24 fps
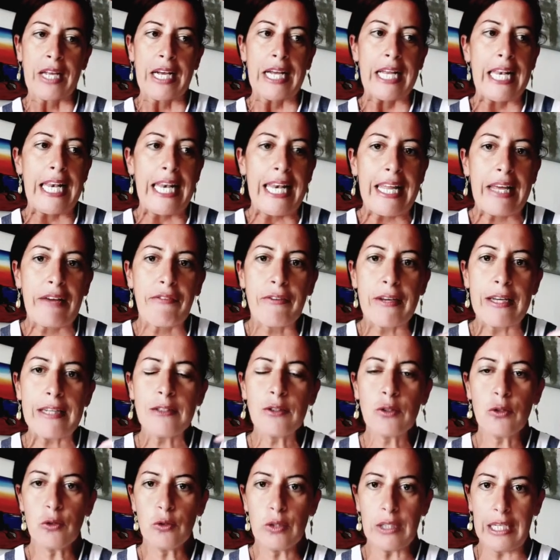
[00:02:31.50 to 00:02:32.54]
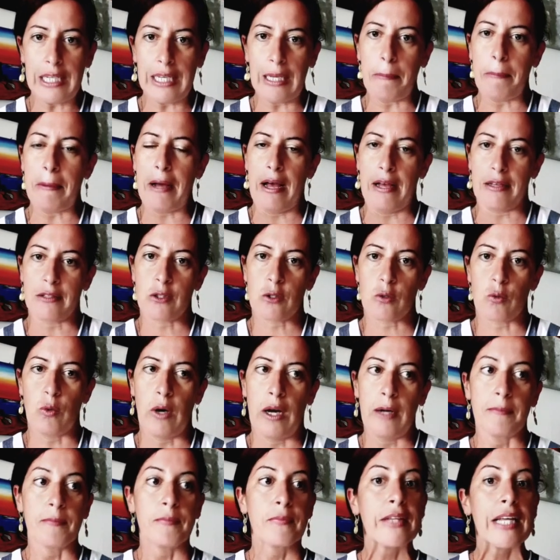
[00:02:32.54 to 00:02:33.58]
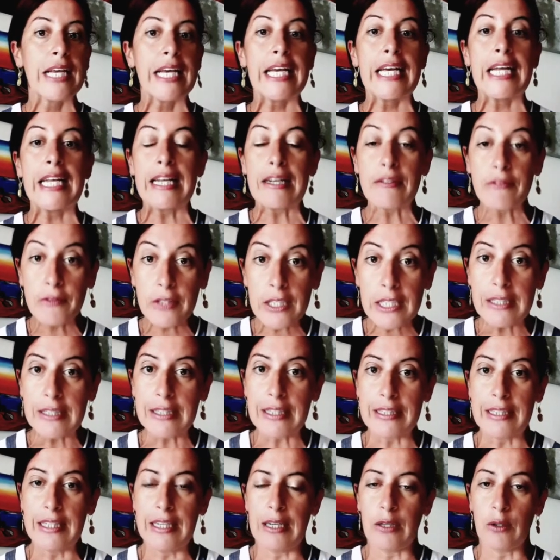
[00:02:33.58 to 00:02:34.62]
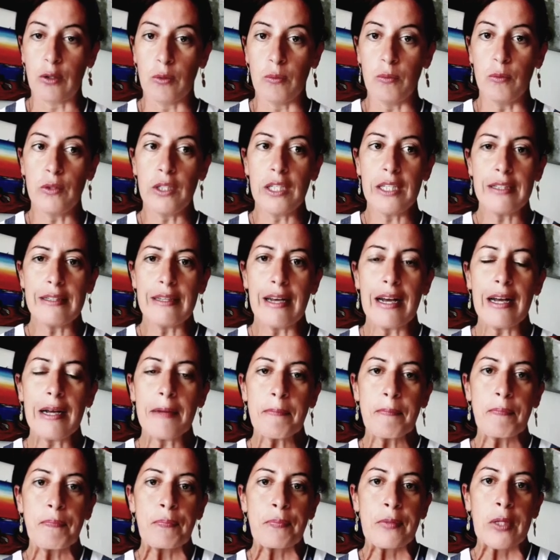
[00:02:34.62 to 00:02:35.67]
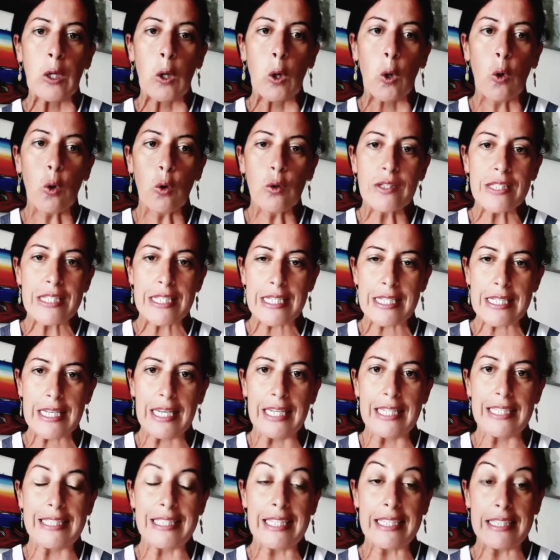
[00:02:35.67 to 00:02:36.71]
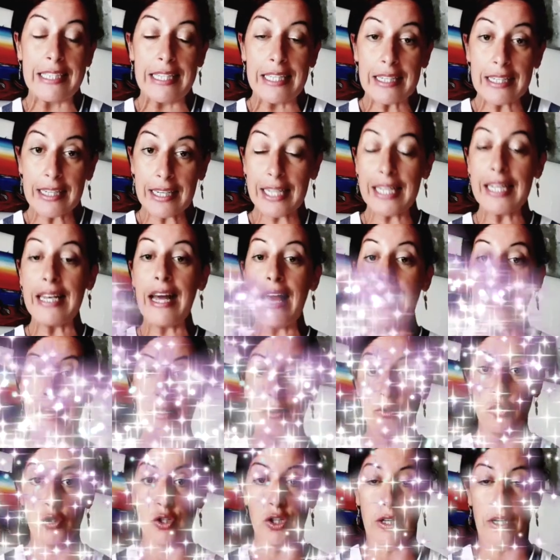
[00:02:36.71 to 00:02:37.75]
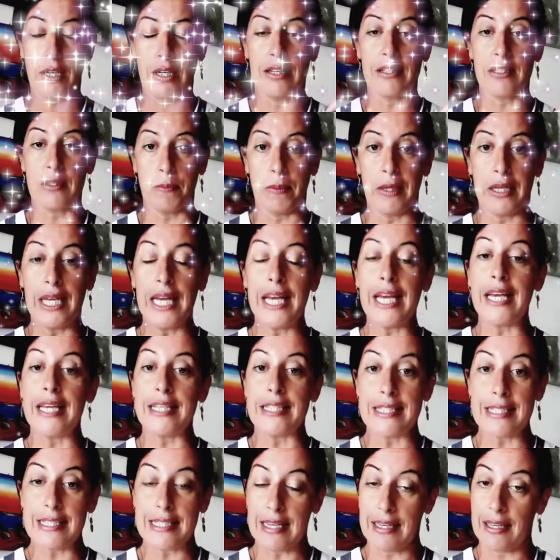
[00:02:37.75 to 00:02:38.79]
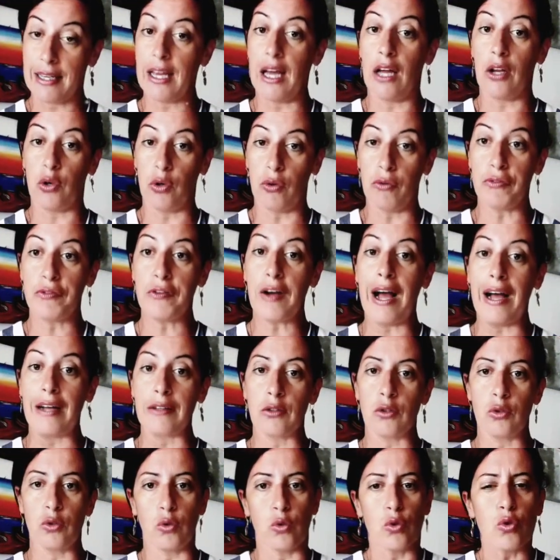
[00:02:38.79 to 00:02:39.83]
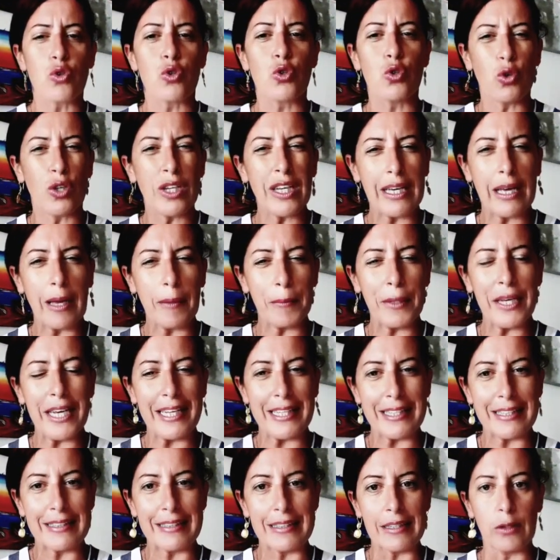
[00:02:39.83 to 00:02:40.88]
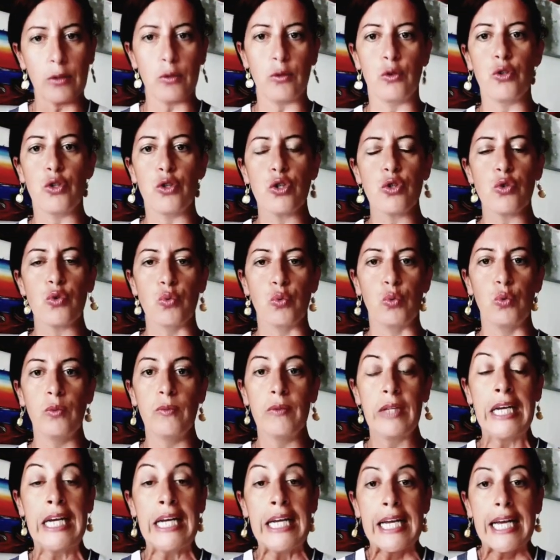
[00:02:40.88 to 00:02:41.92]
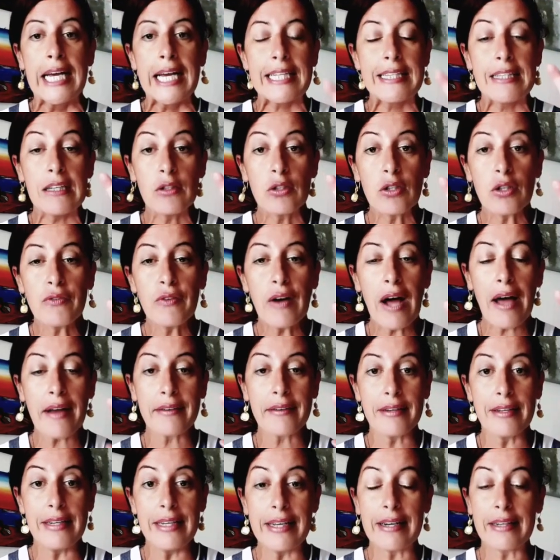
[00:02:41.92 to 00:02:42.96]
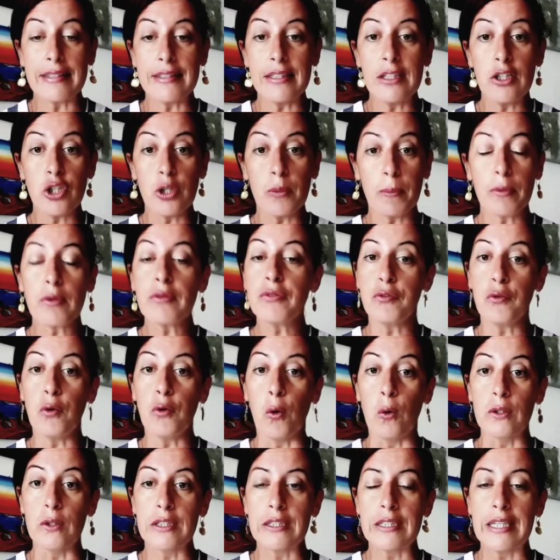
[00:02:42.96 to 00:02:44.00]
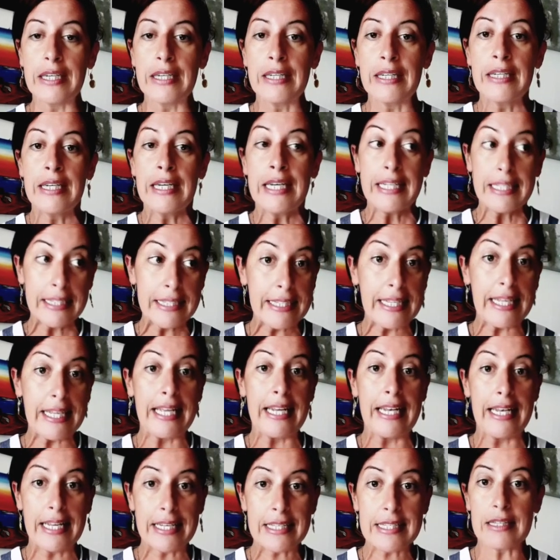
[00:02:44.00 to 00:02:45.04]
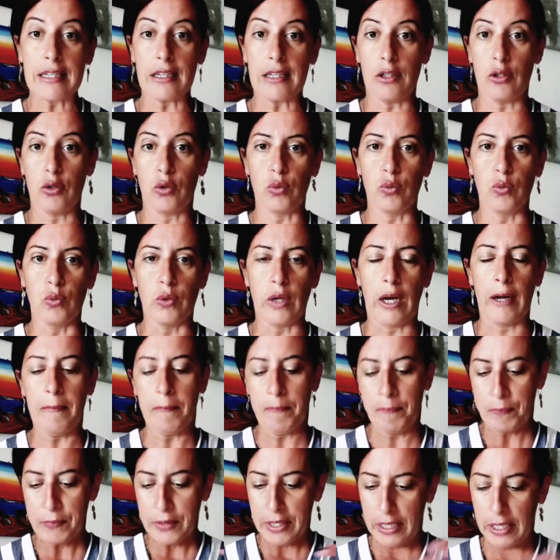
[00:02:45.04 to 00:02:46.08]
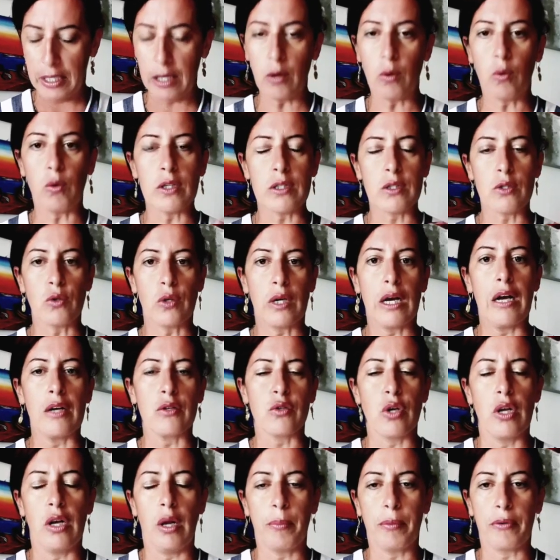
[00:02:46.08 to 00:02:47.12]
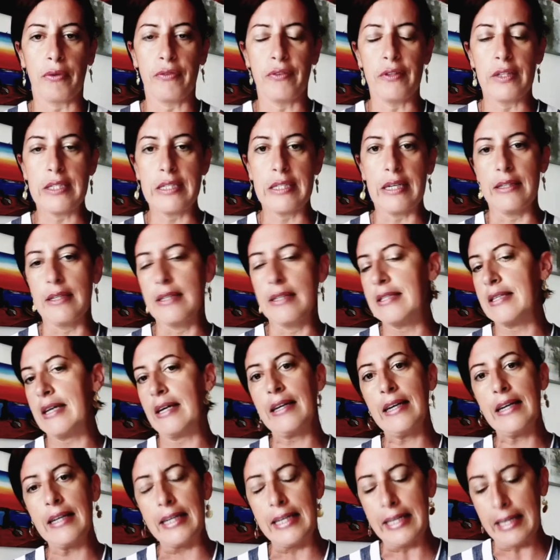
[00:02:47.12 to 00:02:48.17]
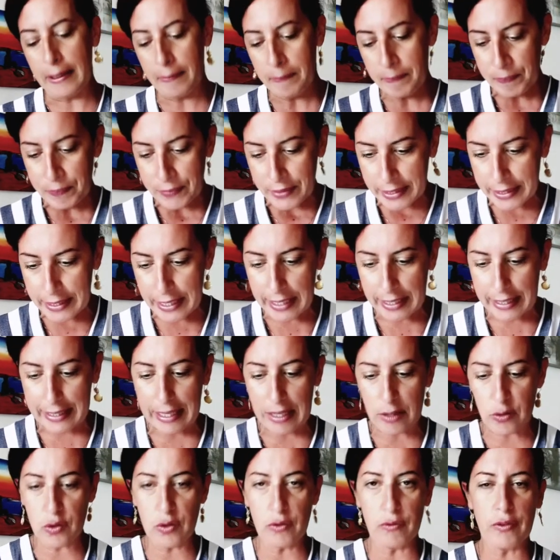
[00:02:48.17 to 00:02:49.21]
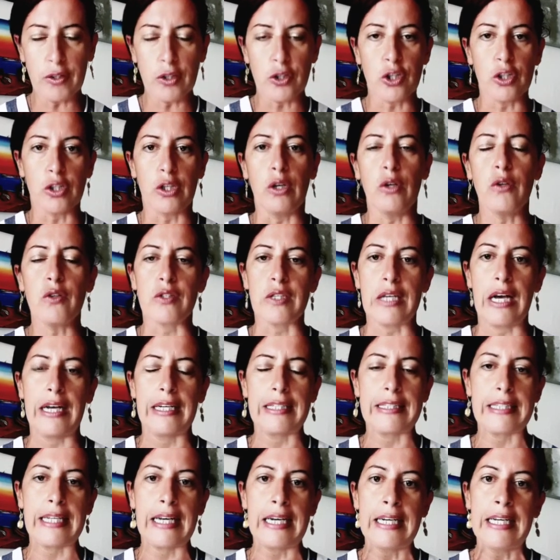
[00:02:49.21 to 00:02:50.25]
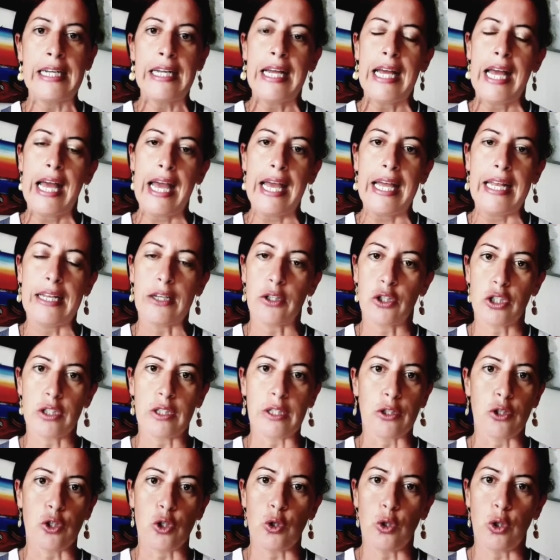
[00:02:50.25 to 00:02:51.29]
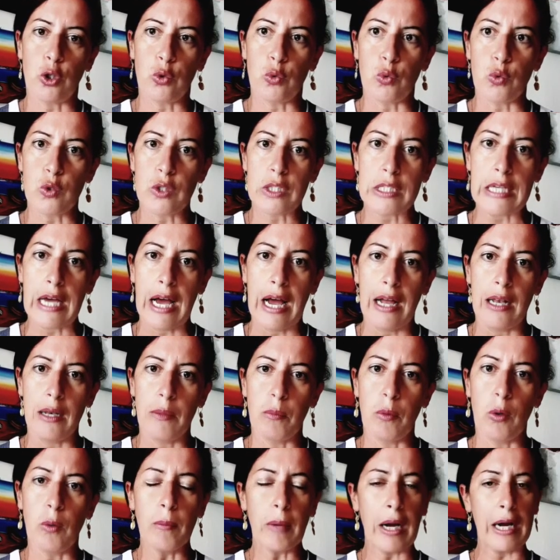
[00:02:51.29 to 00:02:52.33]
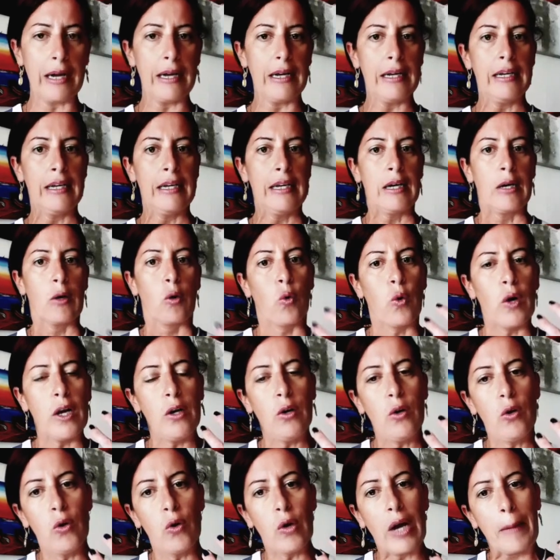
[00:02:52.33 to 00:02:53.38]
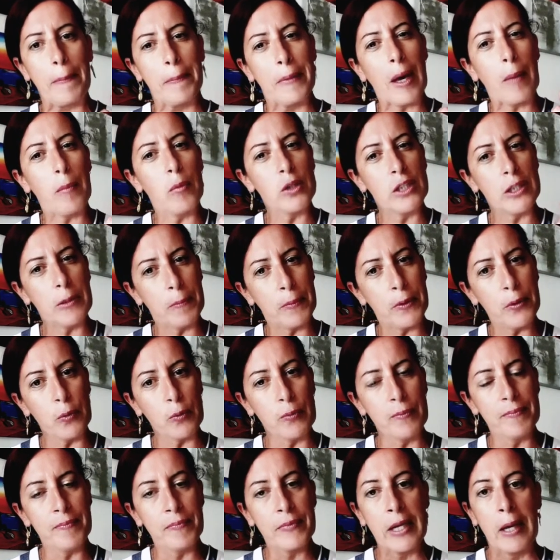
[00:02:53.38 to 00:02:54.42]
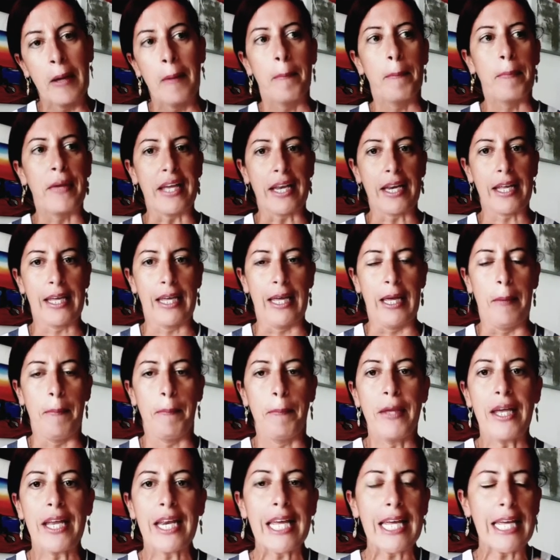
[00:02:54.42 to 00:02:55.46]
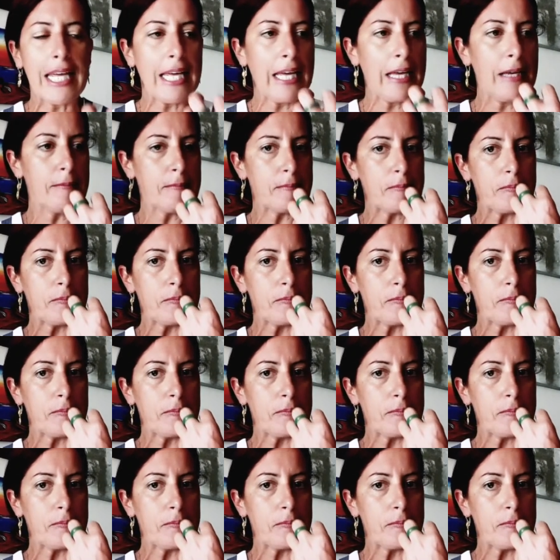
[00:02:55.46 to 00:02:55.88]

l'evento della Pasqua e la vita della comunità consente di rileggere l'esperienza che hanno fatto storicamente con Gesù e di trovarne le radici profonde nella scrittura. In questo caso è la profezia di Zaccaria, nel caso invece dell'Osanna è la citazione di un salmo. Ma quello lo capiamo di più perché? Perché